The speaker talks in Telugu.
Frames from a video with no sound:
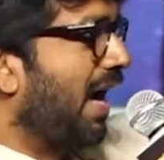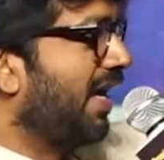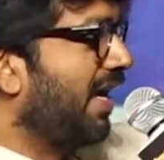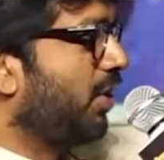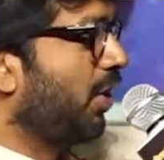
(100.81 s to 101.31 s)
ఆ
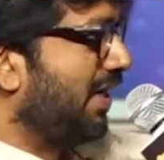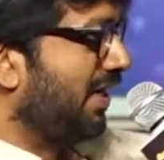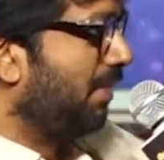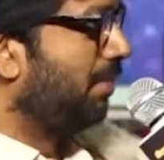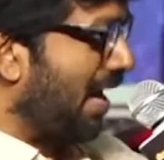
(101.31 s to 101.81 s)
ఏంటో
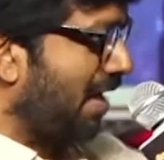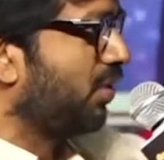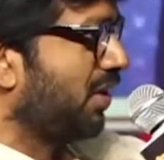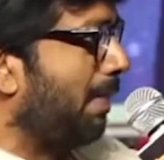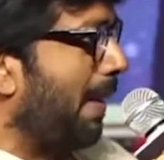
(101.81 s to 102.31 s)
హిట్ మాకు
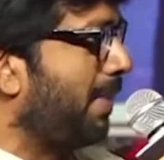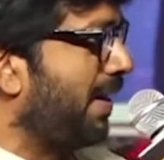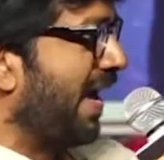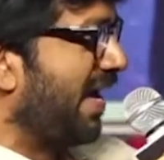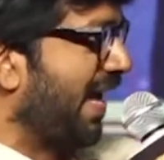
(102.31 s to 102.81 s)
కొద్దిగా
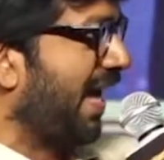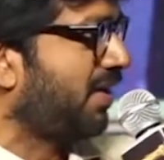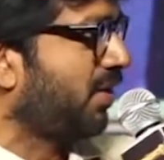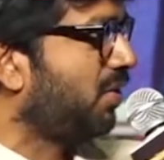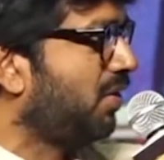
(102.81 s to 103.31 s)
పంపండి ఆయన డైట్